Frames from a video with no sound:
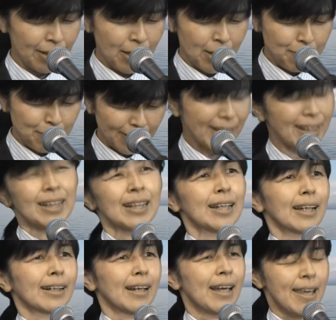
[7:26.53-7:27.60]
また、
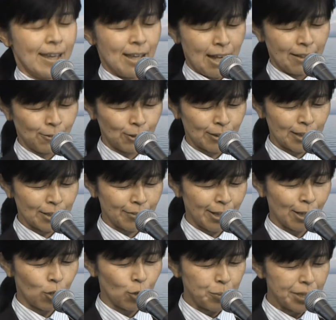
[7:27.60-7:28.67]
えー、あの子たちの
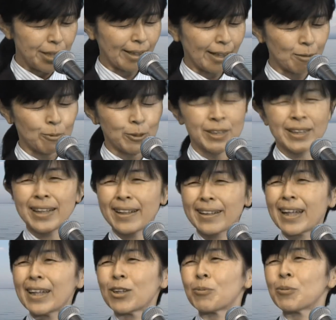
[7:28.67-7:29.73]
笑顔を見にカンボジアに行き
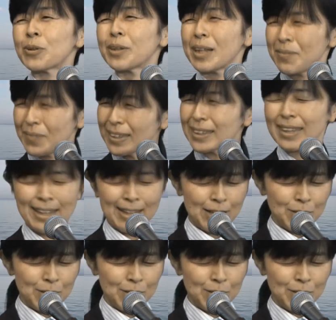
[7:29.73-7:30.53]
たいと思っています